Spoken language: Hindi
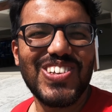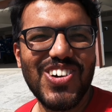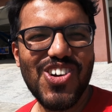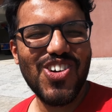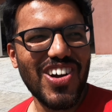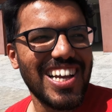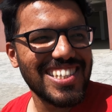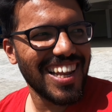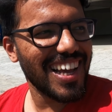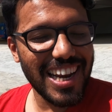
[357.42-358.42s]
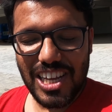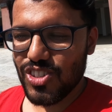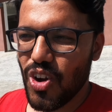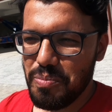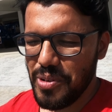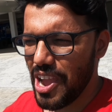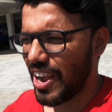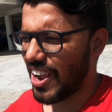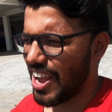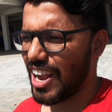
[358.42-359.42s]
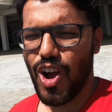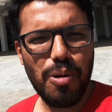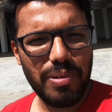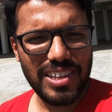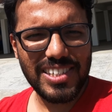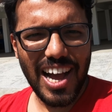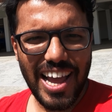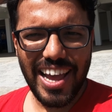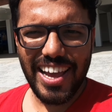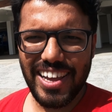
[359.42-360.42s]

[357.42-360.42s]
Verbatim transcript: तो ऐसा लग रहा है जॉम्बी एकोपलिस आया